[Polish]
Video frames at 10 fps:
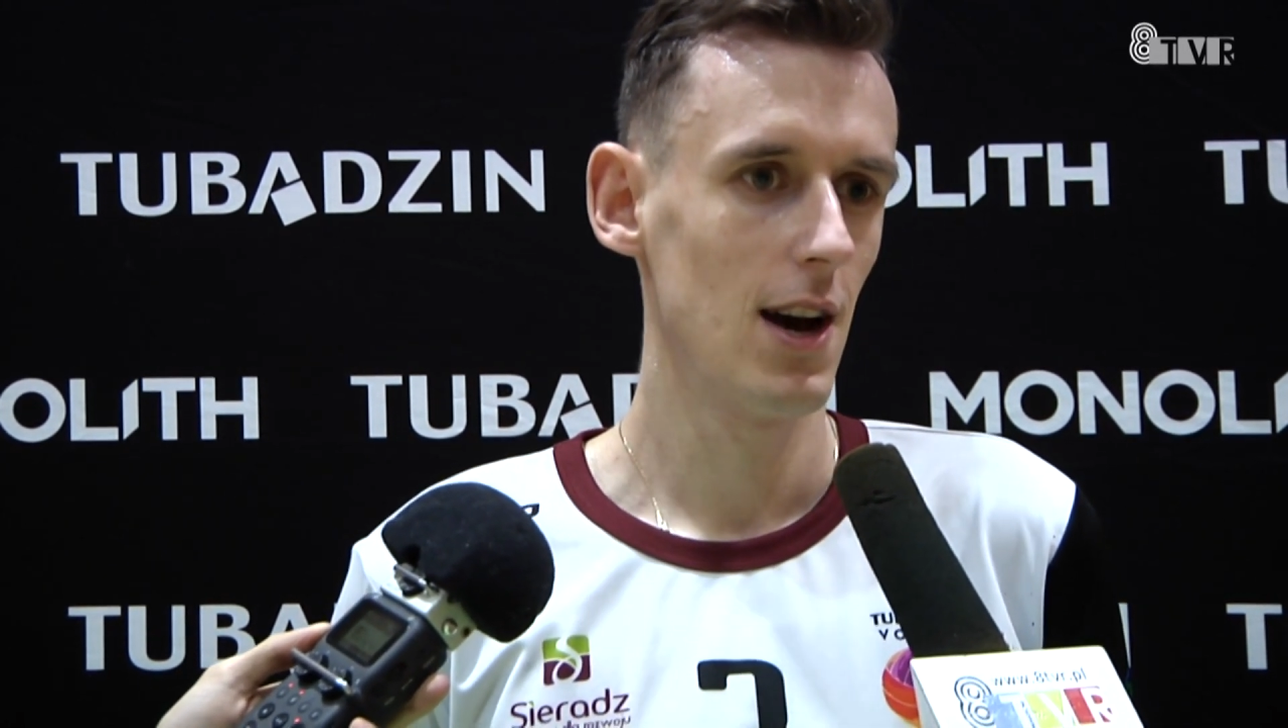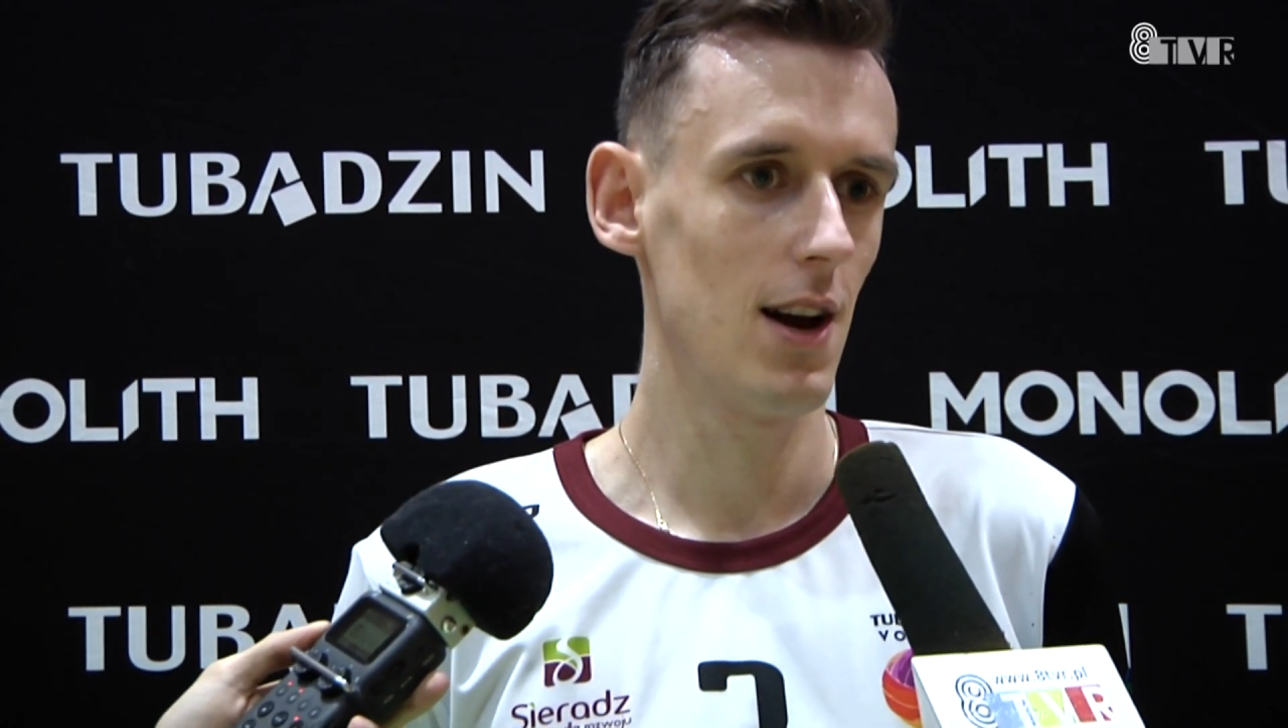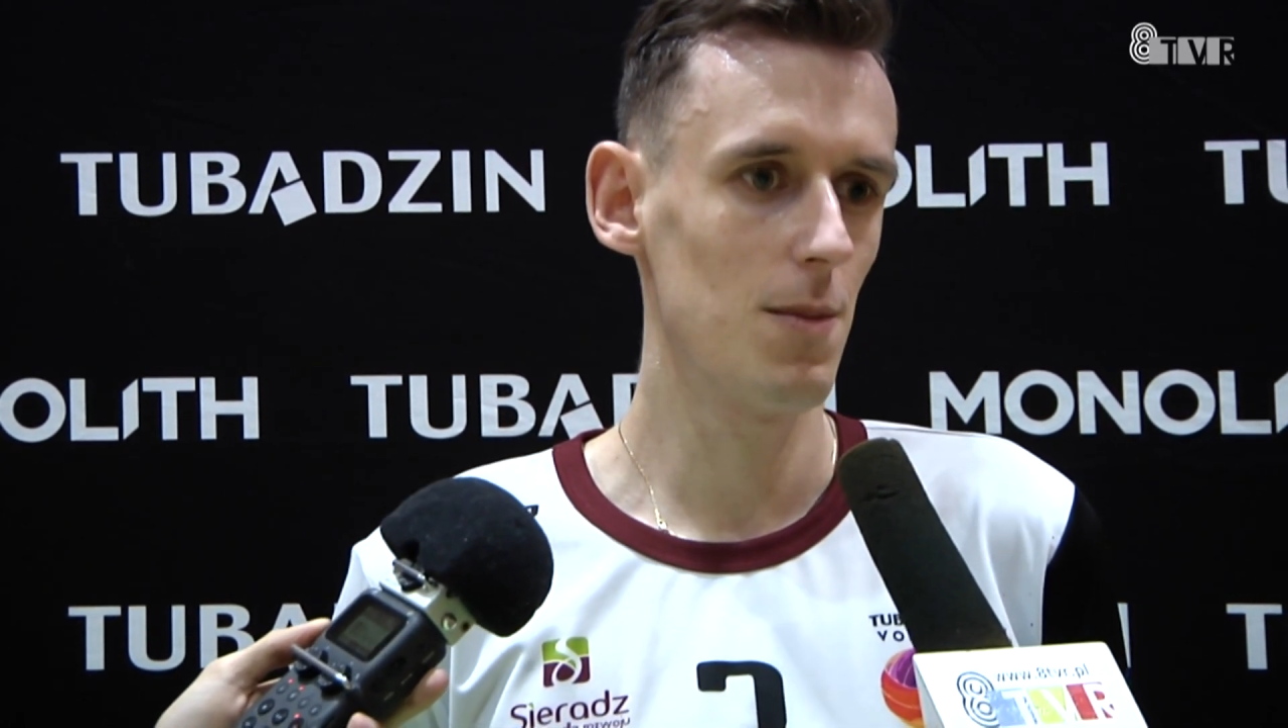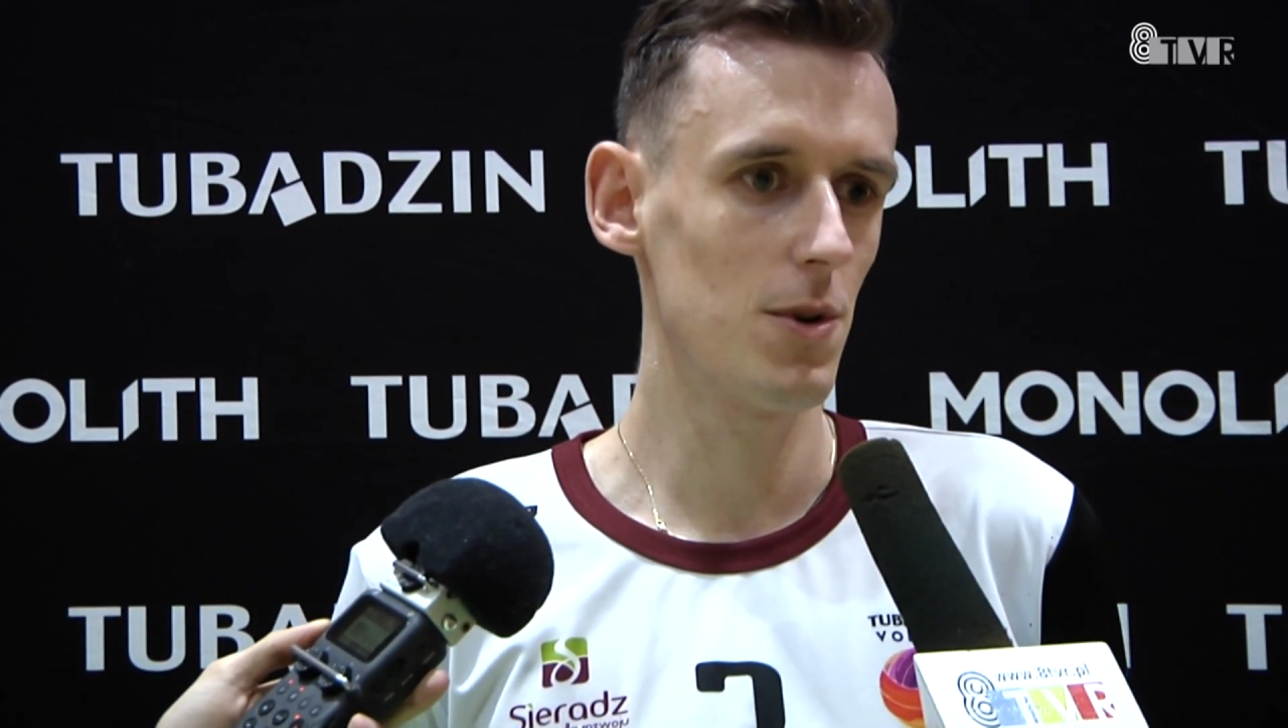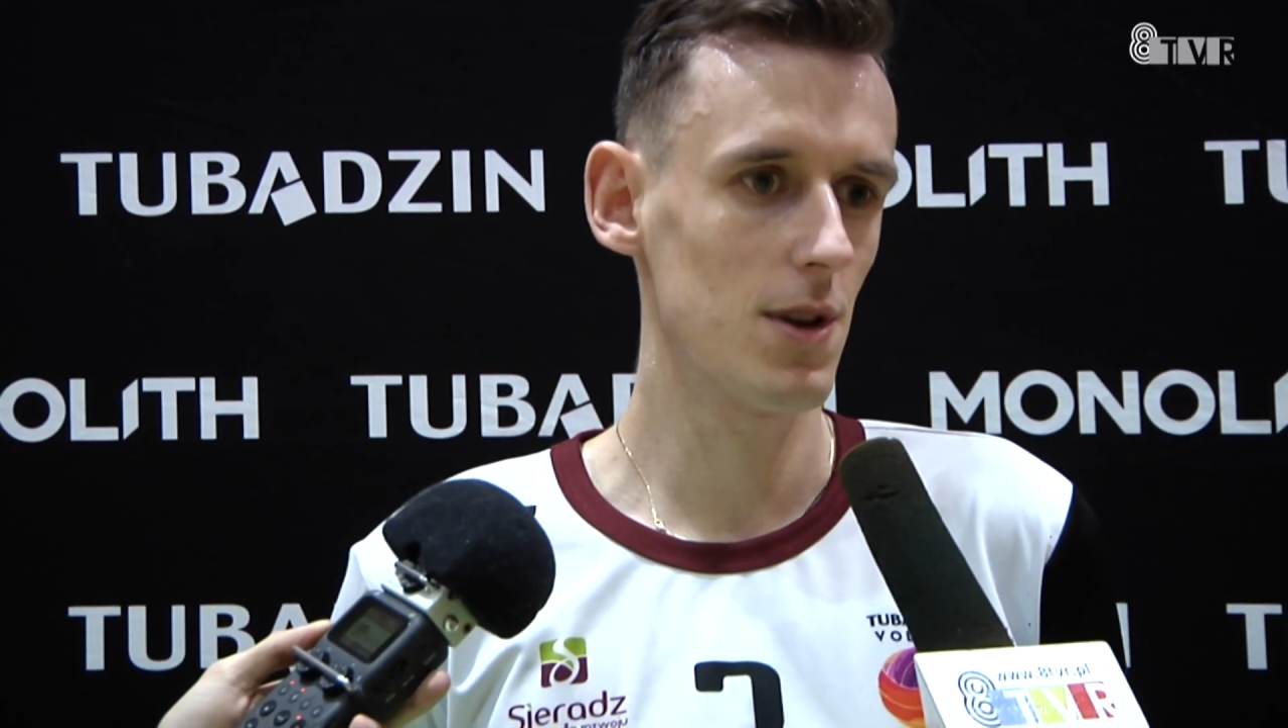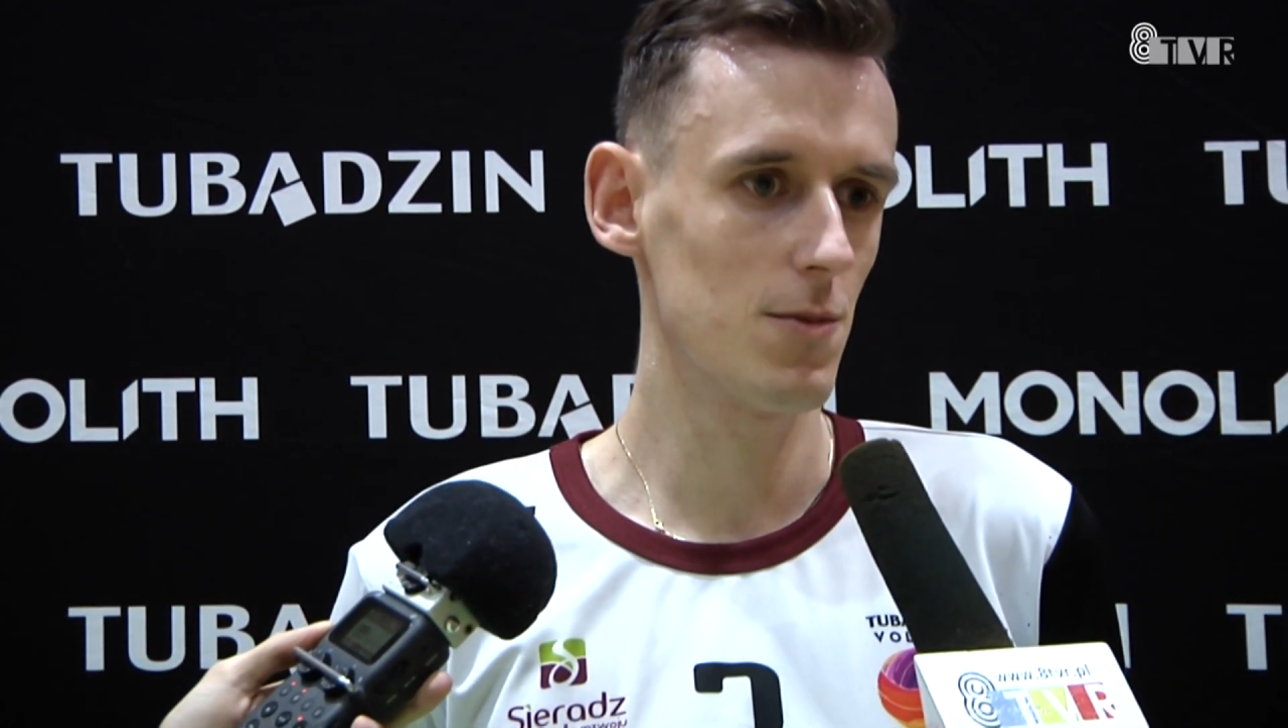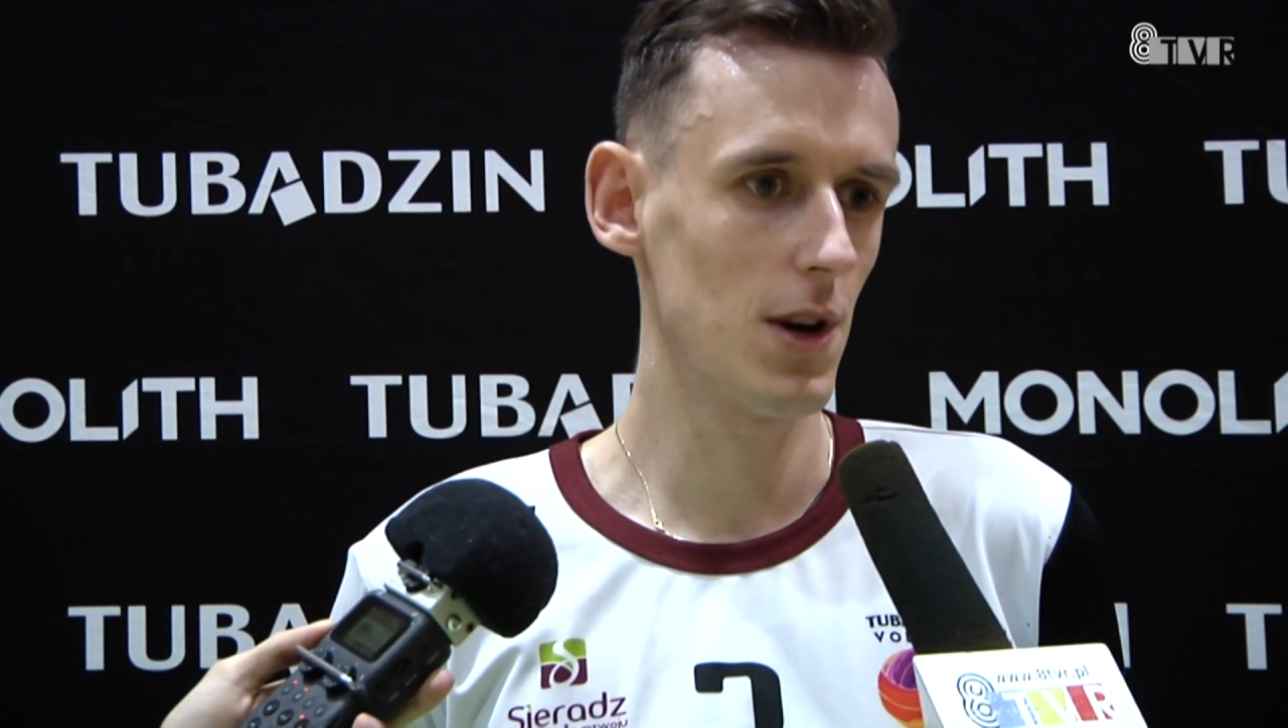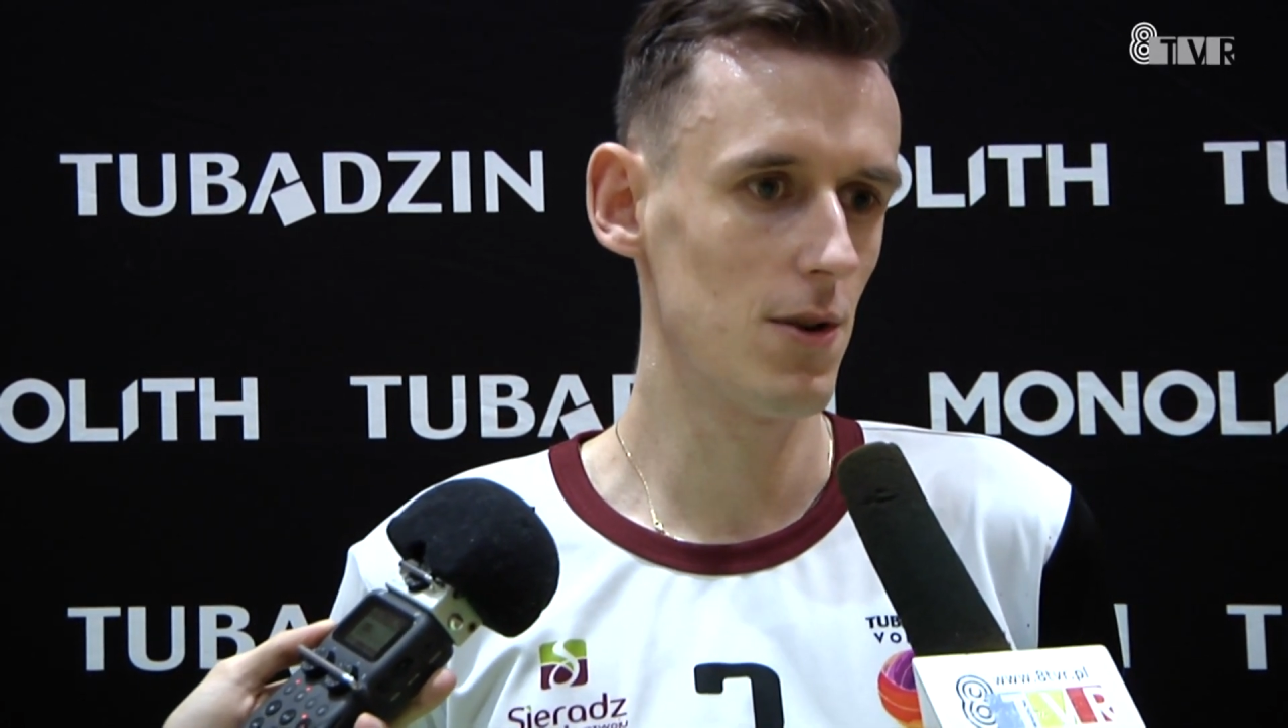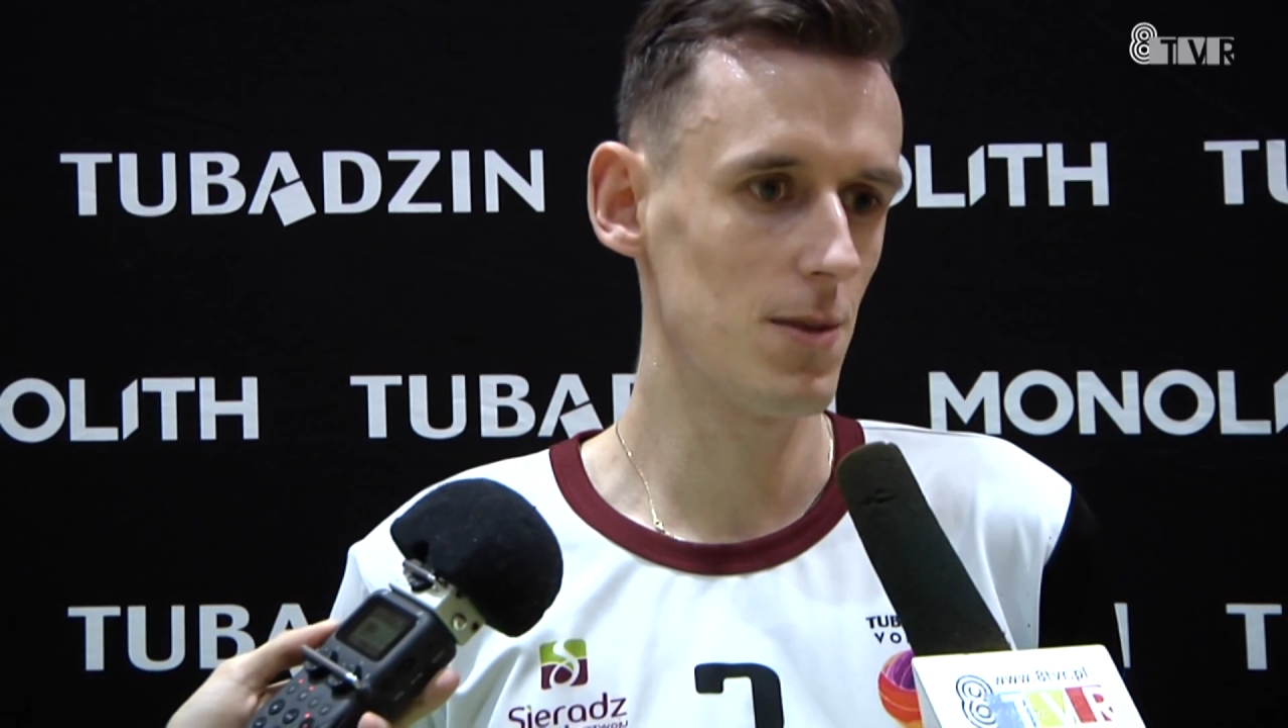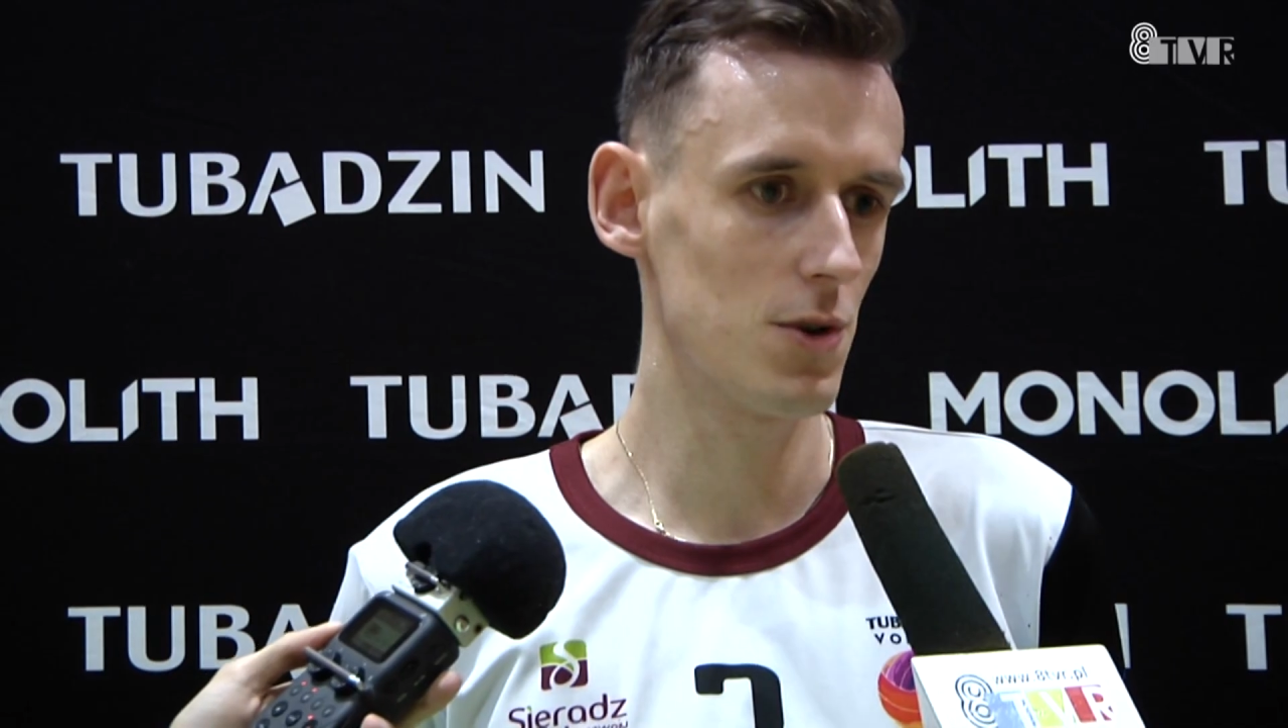ale potem udało